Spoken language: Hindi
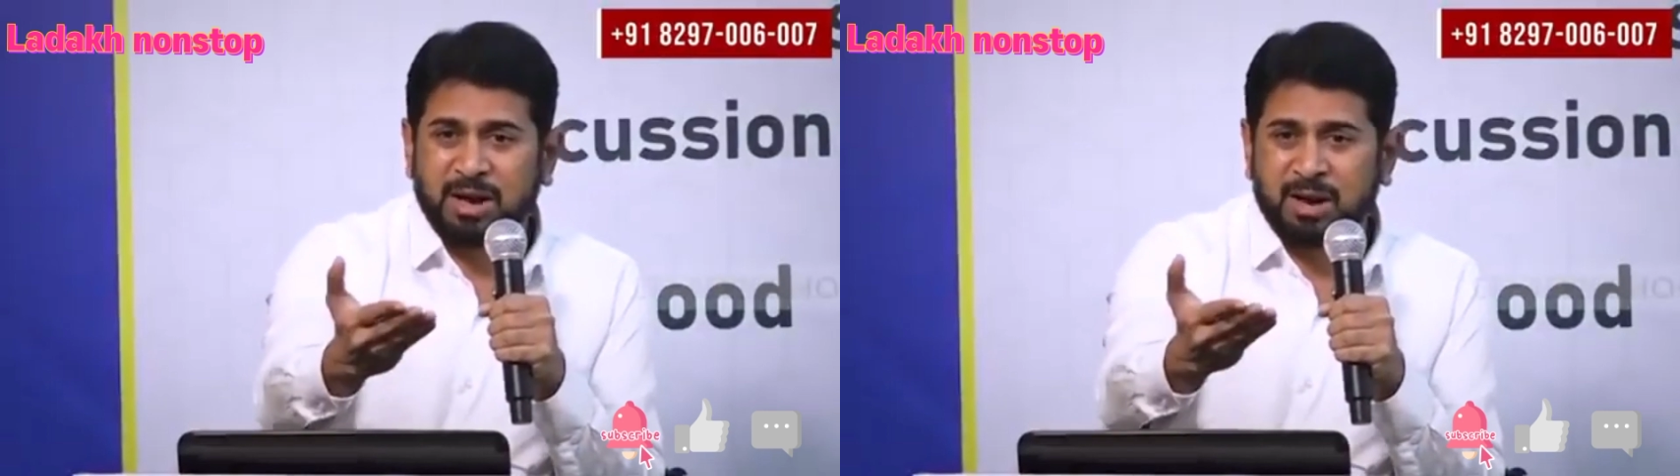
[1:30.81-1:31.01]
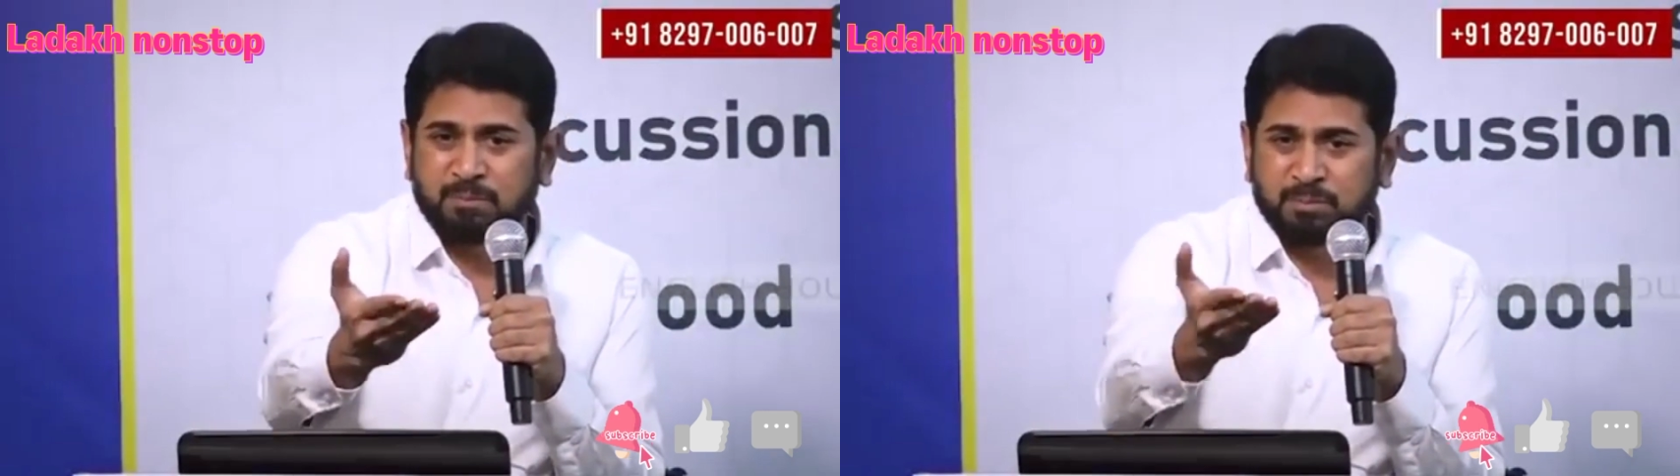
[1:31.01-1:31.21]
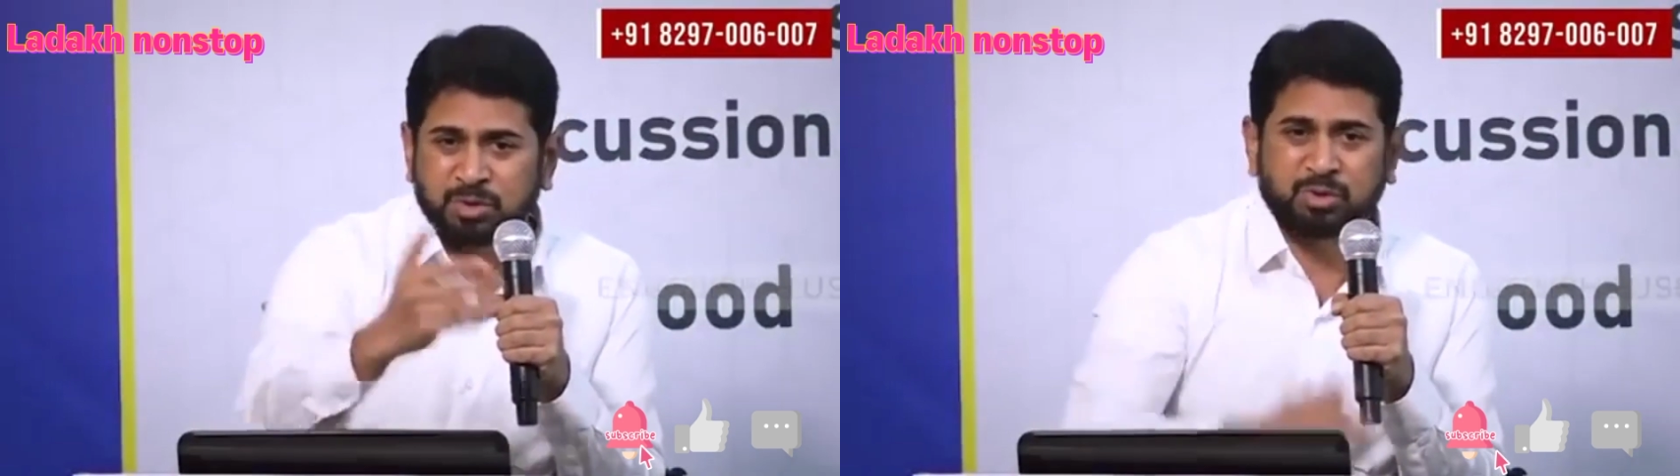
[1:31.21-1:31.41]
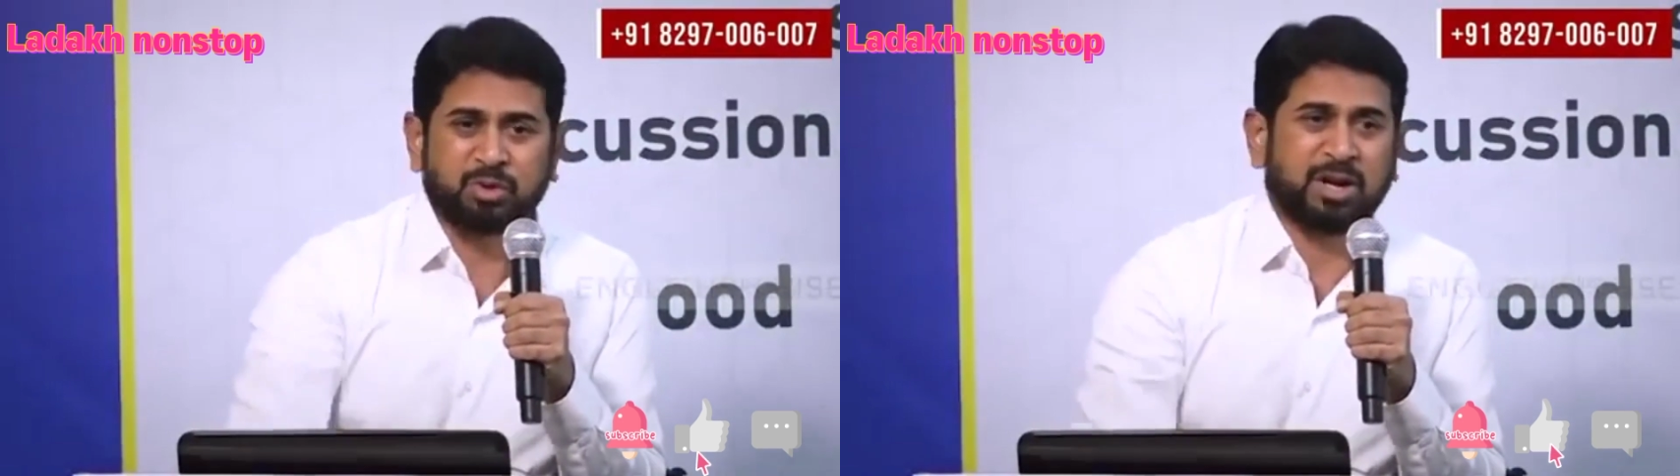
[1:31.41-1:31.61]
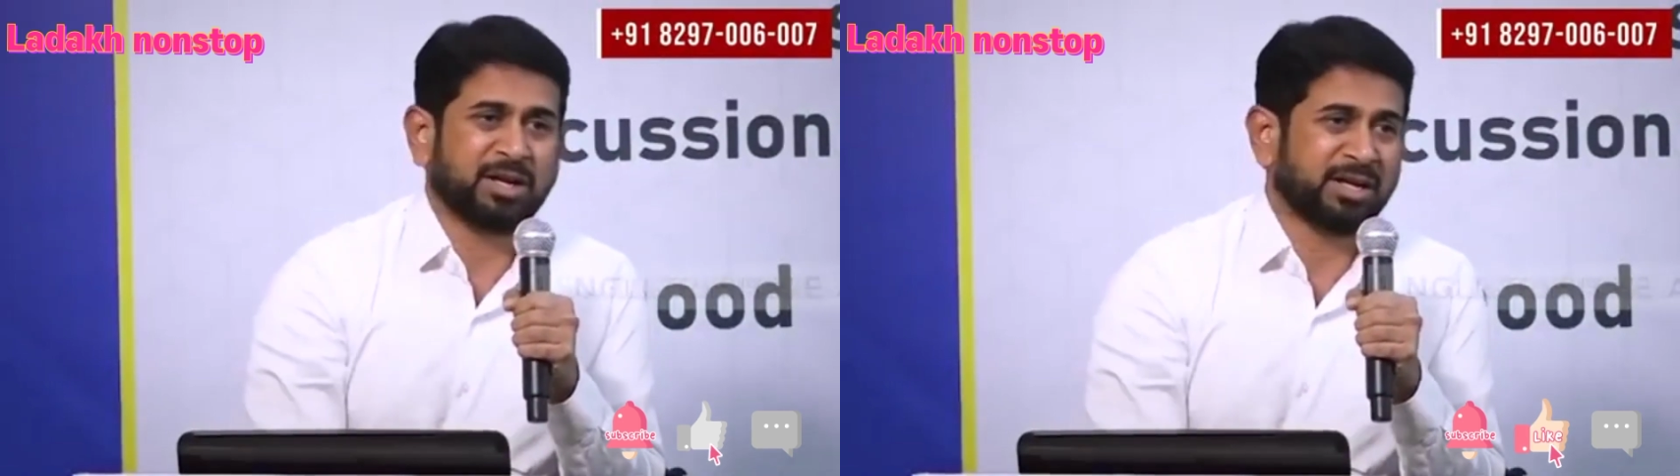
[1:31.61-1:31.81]

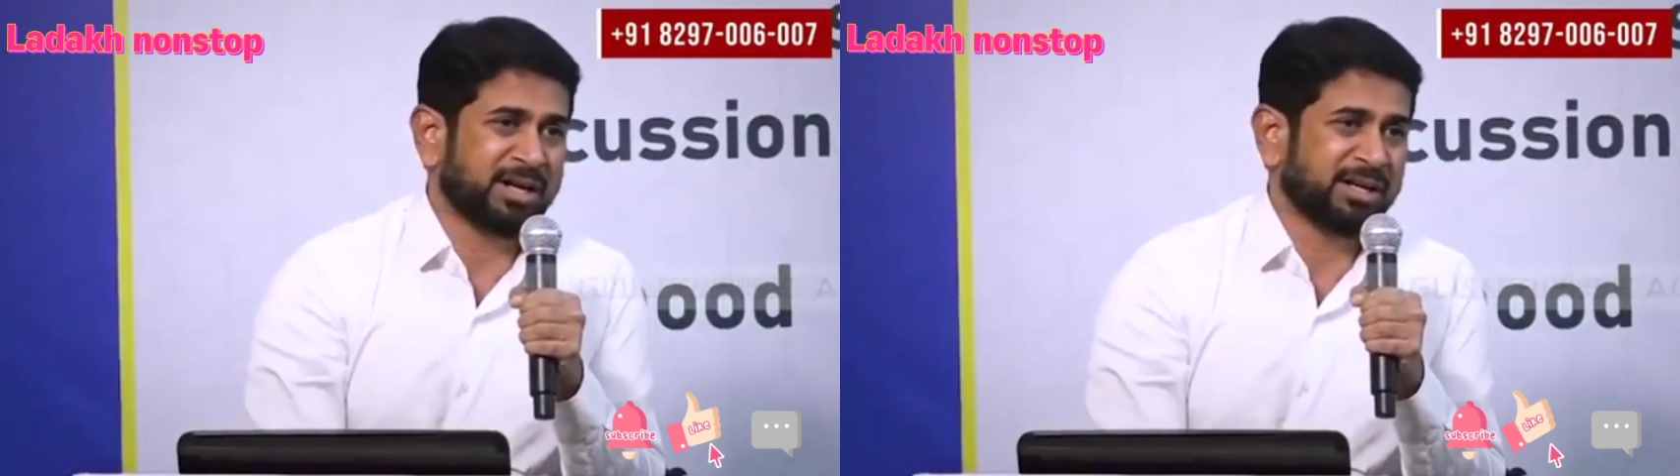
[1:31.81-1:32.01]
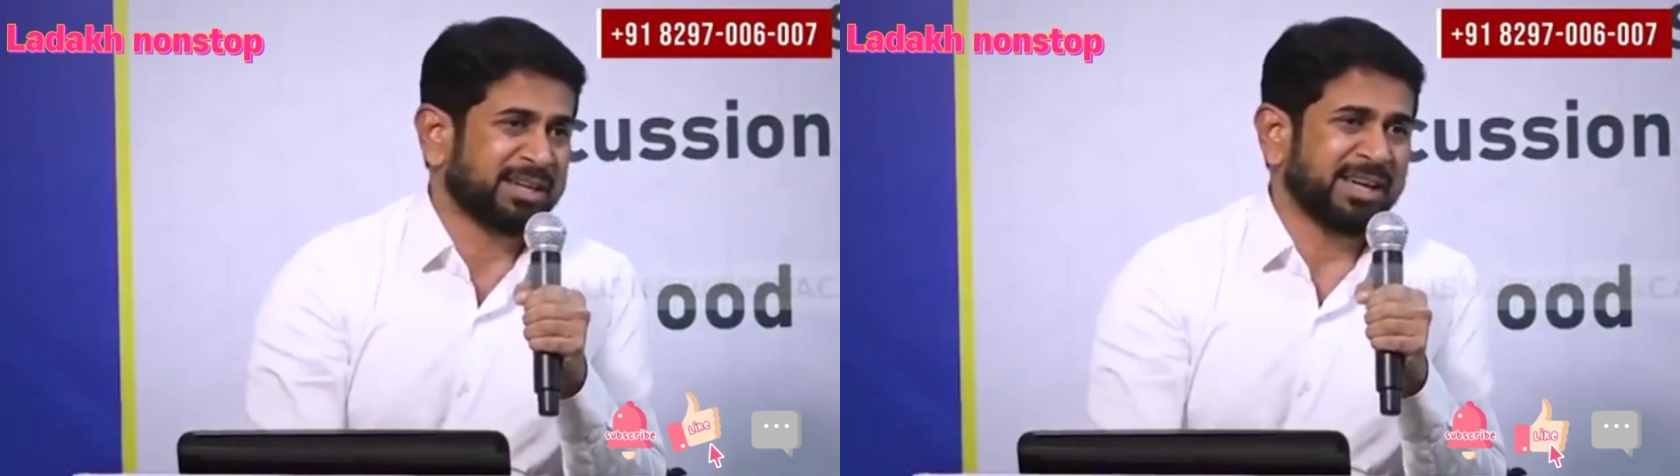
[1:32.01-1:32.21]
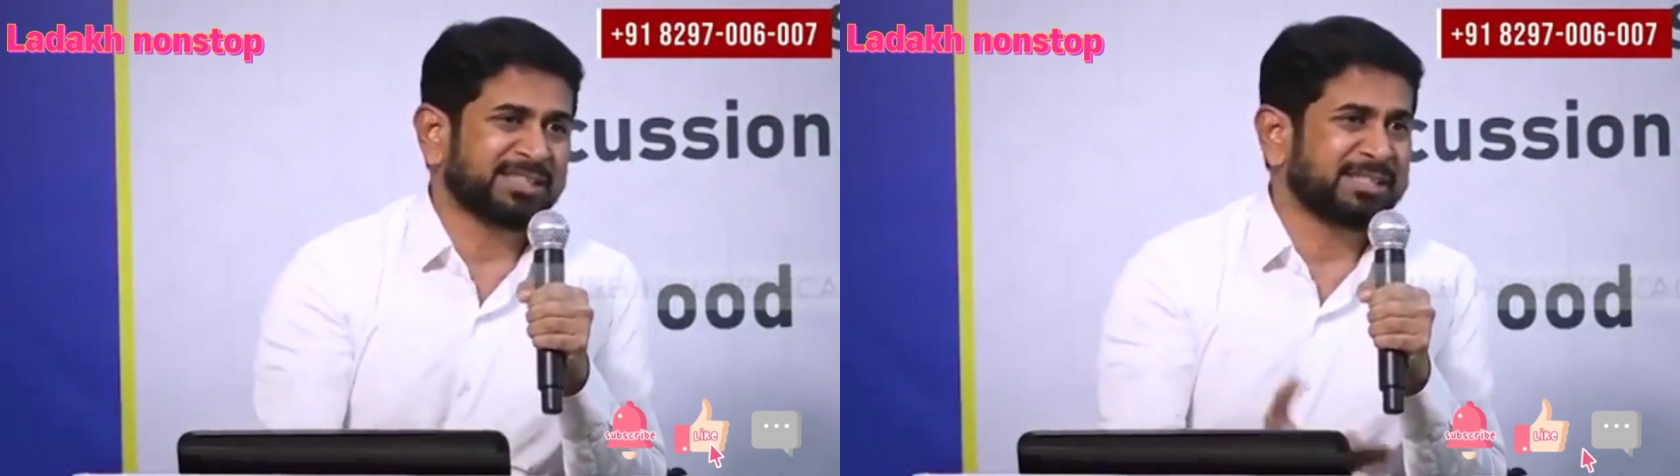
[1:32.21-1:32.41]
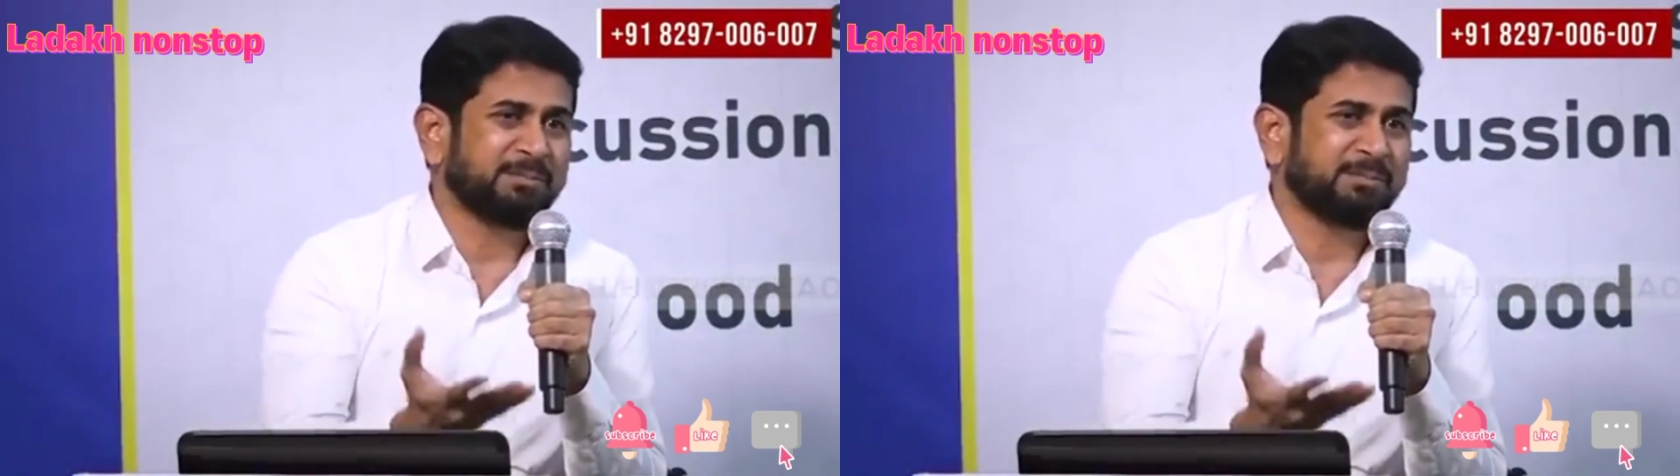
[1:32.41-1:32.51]
मुस्कुराने का कैसी